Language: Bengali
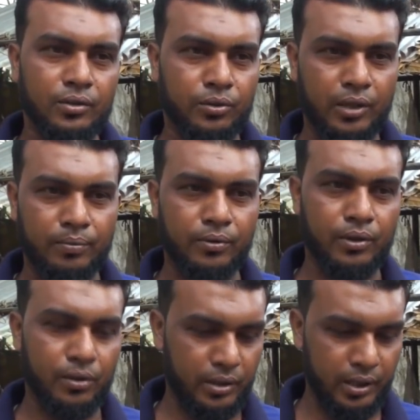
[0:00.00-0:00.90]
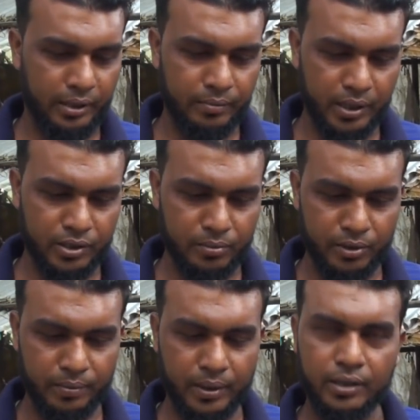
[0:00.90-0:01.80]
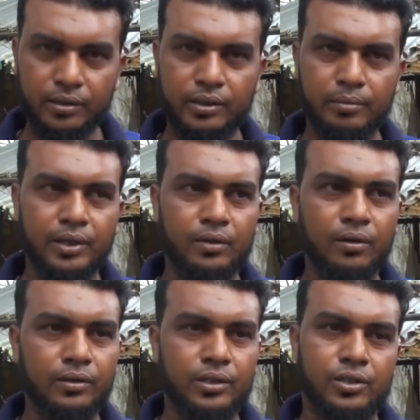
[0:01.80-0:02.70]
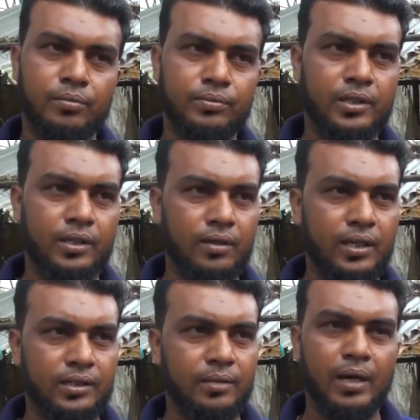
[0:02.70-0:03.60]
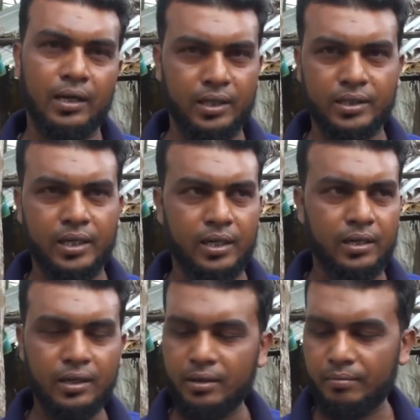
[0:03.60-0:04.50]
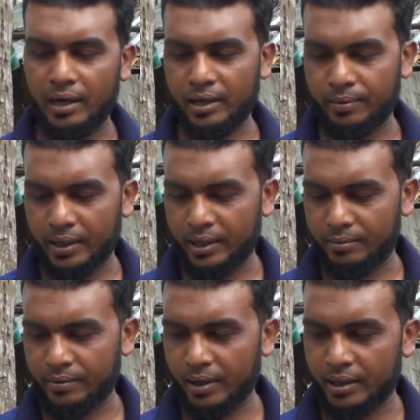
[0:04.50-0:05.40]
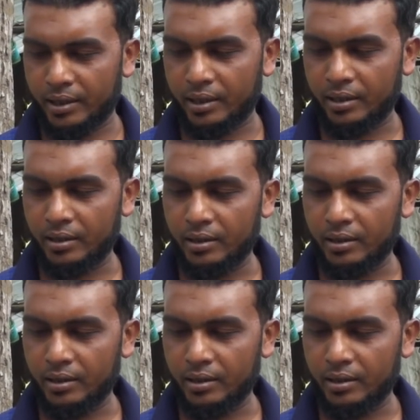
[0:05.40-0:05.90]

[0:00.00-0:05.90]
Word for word: তোতাপুরি হইতে একবারে যমুনা পাড়ি হইতে বিটল হইতে সব ছাগলে আছে বাংলা ছাড়া বাংলা ফাটা আমি ফালি না